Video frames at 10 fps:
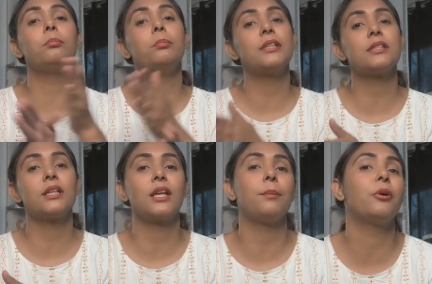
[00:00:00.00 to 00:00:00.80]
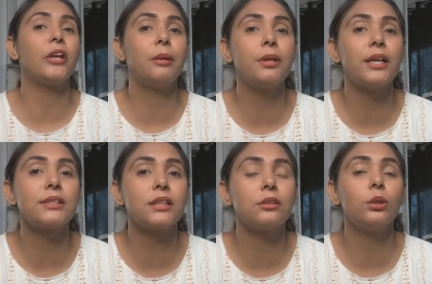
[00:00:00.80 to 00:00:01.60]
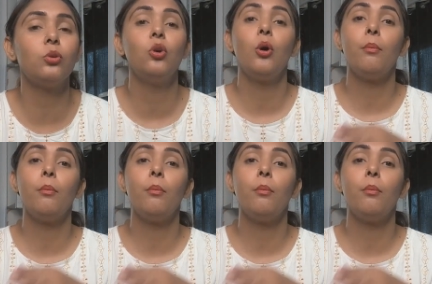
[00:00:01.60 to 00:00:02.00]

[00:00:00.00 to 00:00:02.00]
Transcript: मिक्स करके आप ग्रे बना सकते हो